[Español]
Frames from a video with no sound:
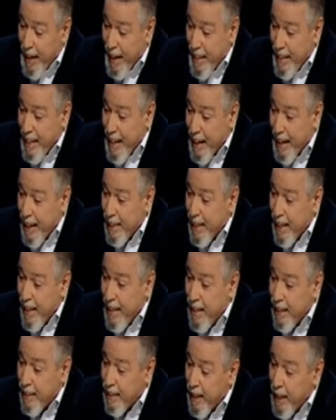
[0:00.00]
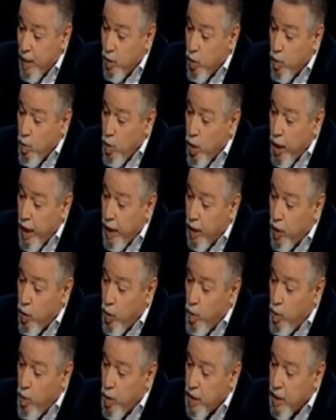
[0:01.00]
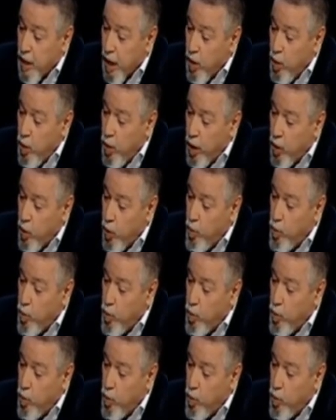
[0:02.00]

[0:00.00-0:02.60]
la idea que tenían tanto Moguel como Astarloa,